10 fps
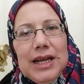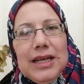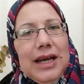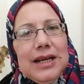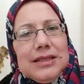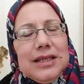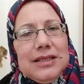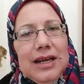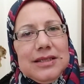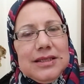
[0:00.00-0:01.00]
الاقي حاجه
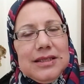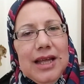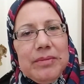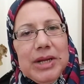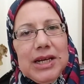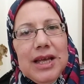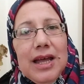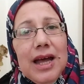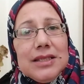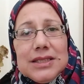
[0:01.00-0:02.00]
تانية عايزه تتعمل
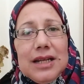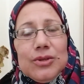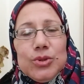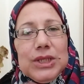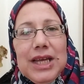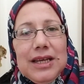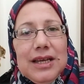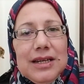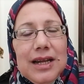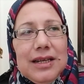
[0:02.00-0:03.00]
انسى انا كنت
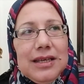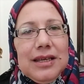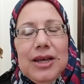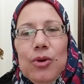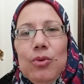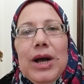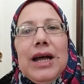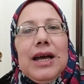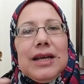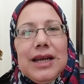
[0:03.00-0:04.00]
جايه هنا ليه
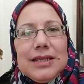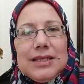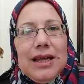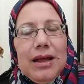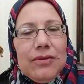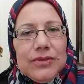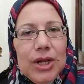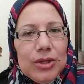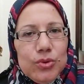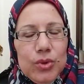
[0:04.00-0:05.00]
وهكذا
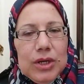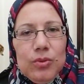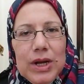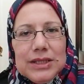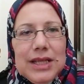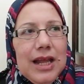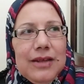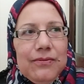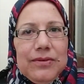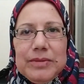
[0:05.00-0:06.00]
افضل طول الوقت
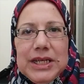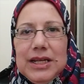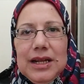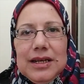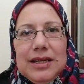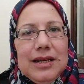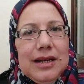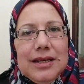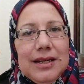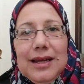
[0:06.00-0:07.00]
الف من هنا لهنا
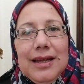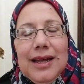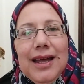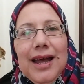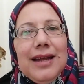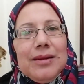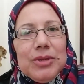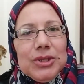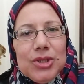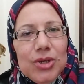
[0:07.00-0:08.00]
لهنا انا
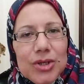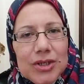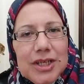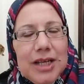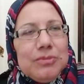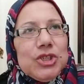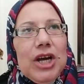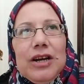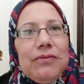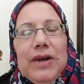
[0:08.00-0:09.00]
محتاره مش
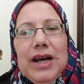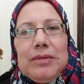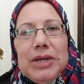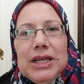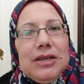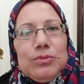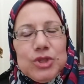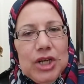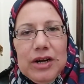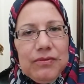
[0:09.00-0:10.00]
عارفه اعمل ايه
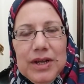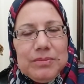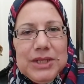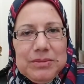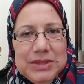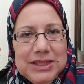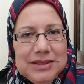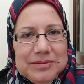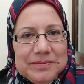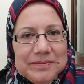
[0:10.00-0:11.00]
ومش عارفه ابدا منين